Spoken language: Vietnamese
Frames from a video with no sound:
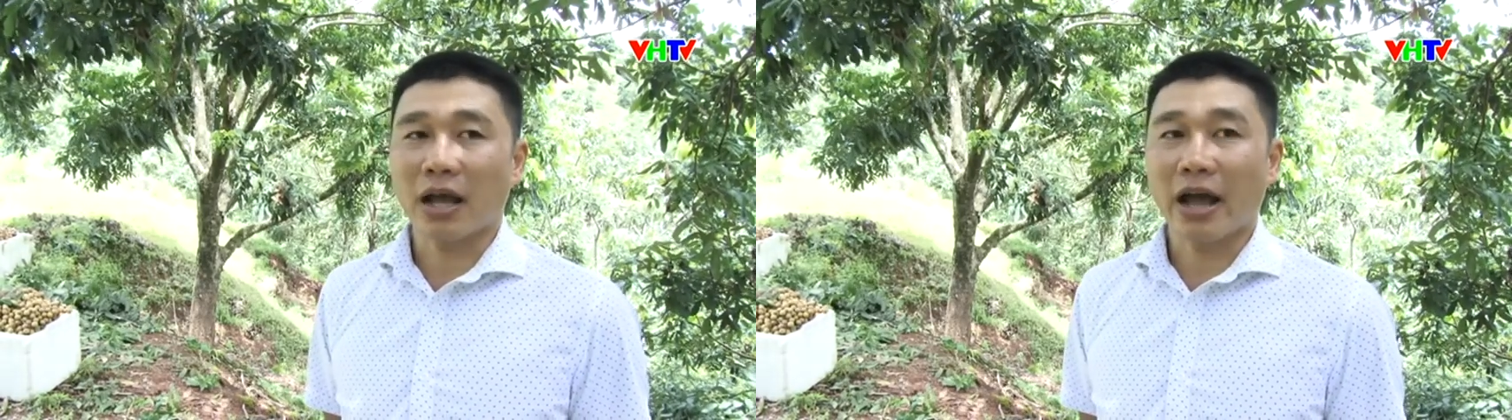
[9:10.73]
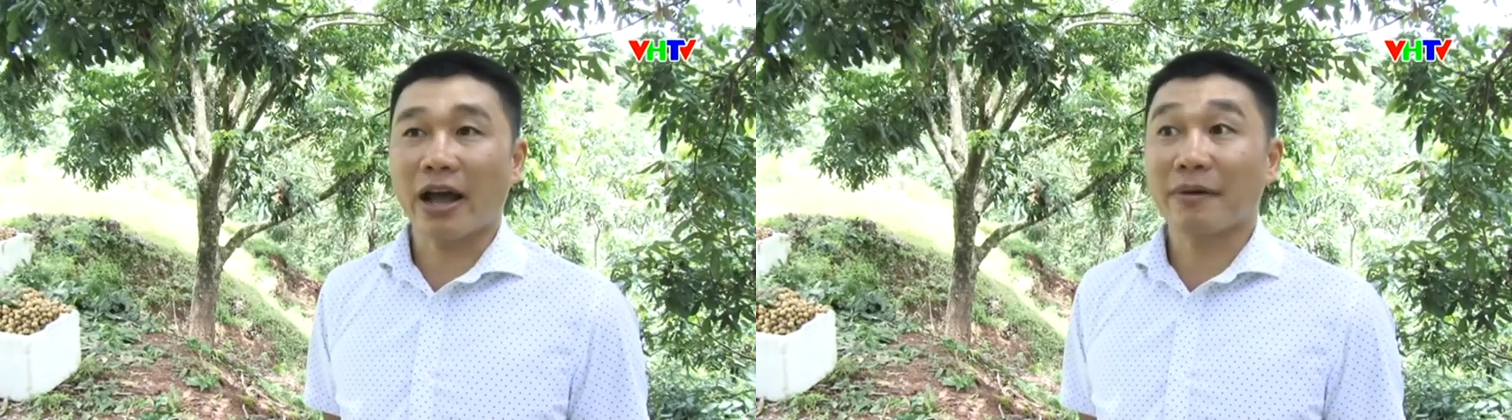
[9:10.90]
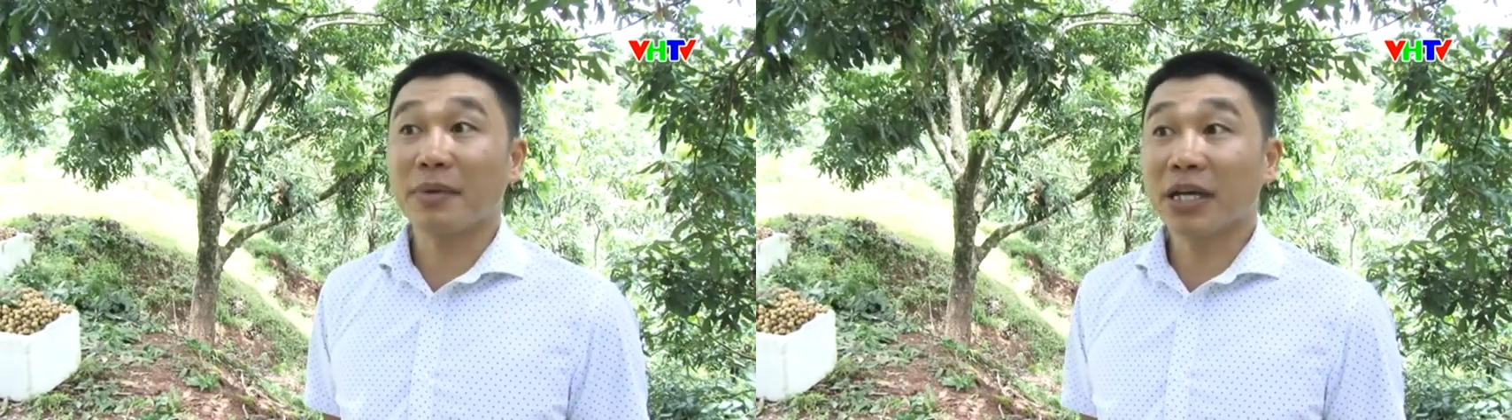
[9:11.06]

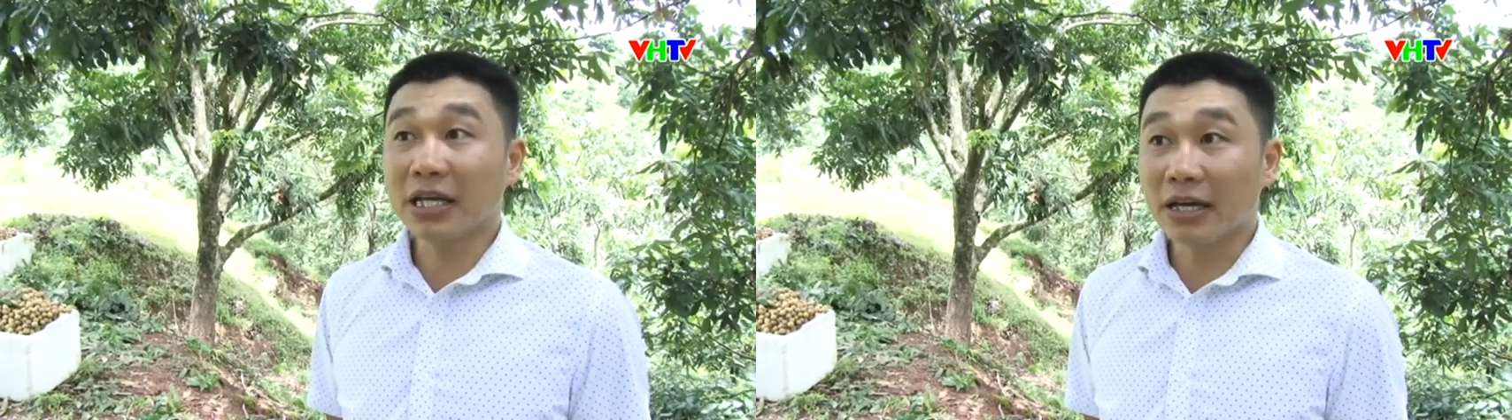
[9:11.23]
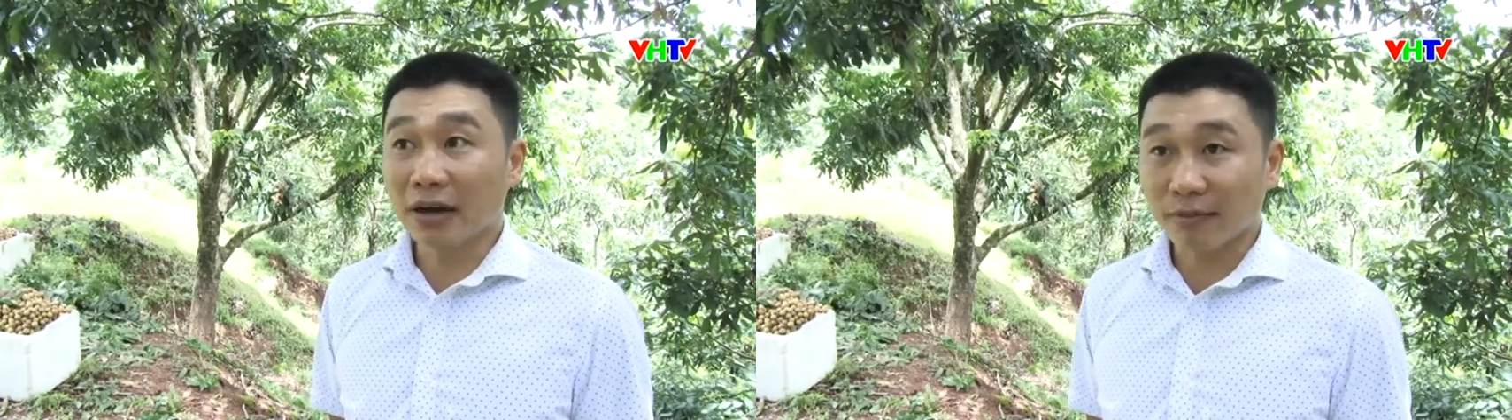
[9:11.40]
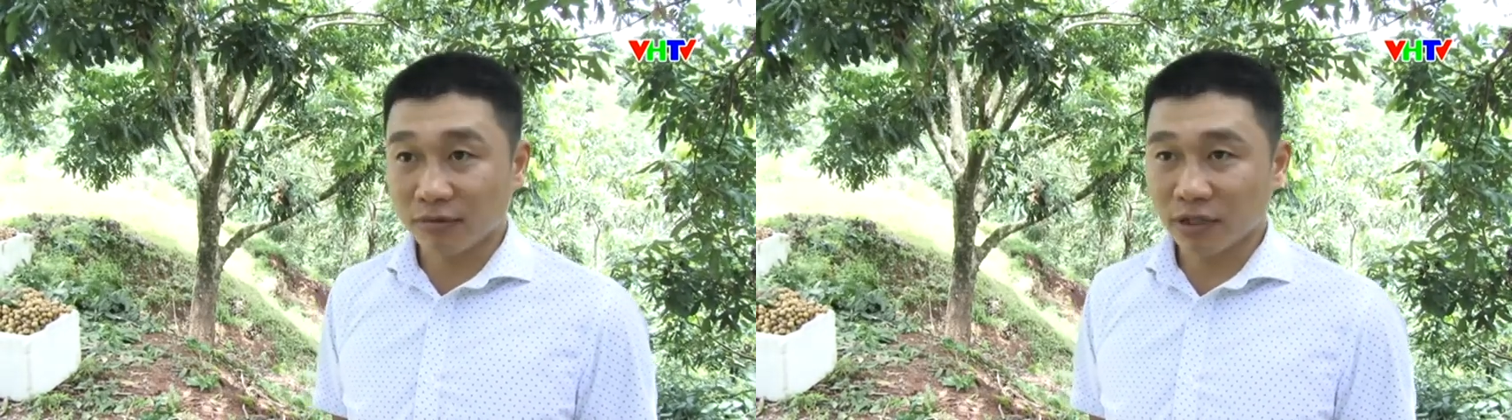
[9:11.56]
20.000
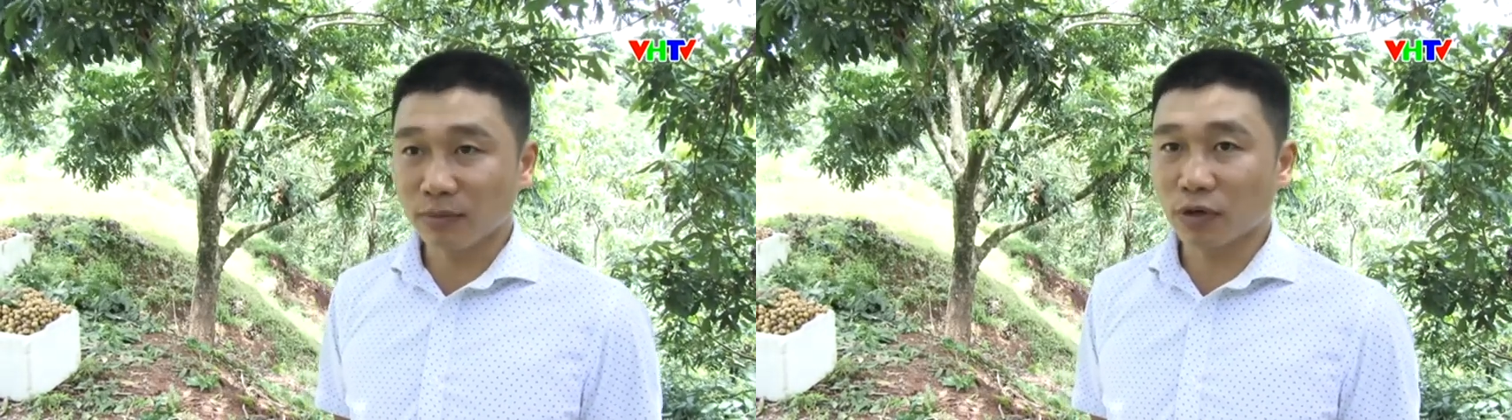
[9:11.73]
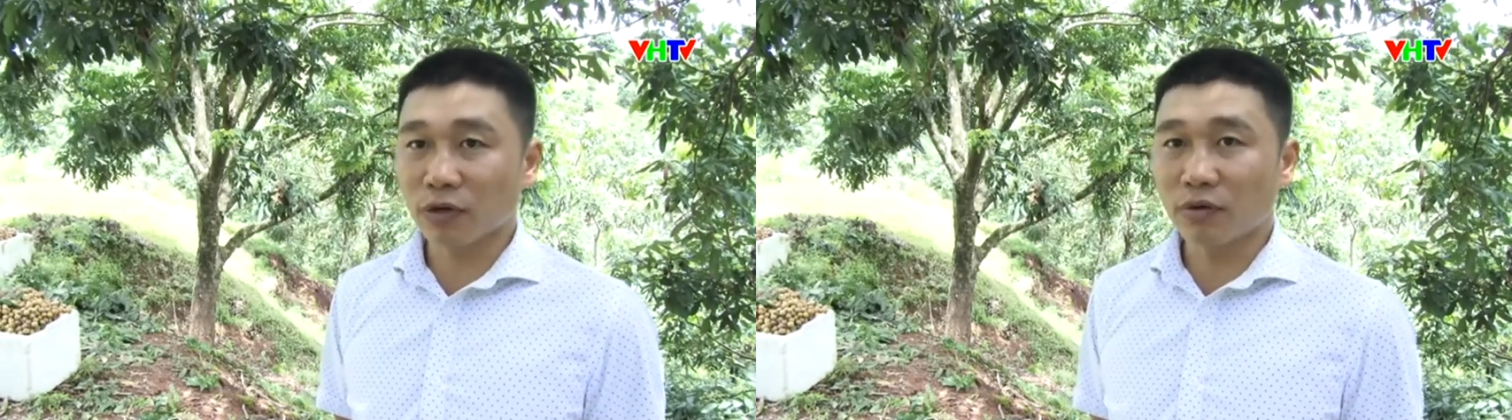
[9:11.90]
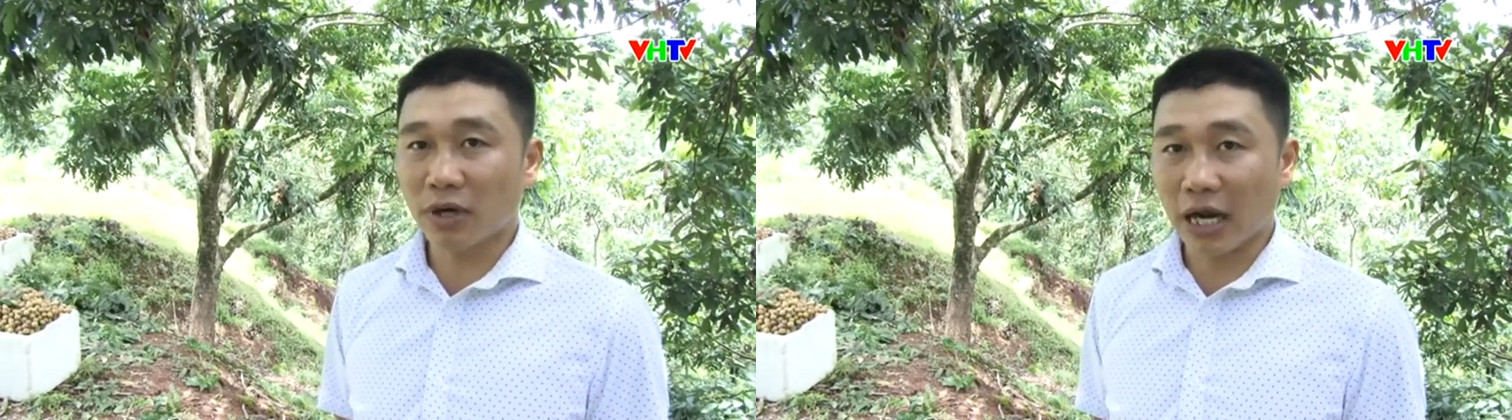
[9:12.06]
đồng trên 1
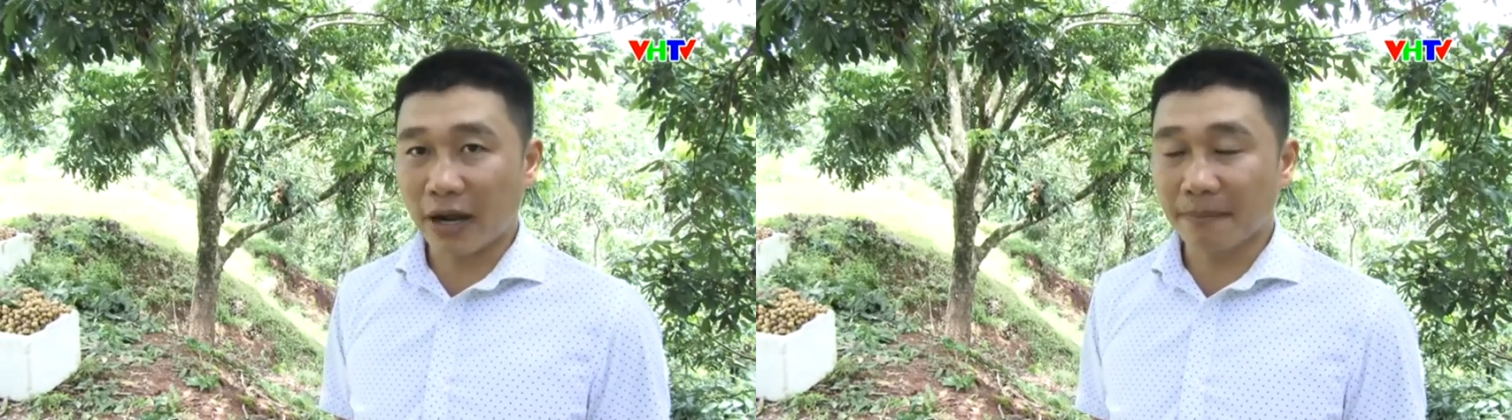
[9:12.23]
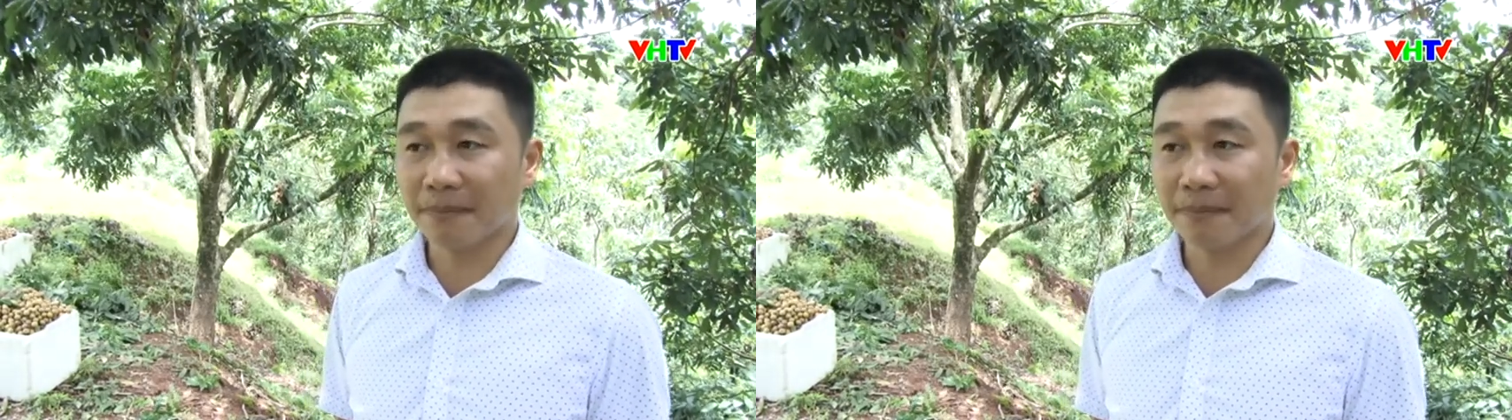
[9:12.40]
kg.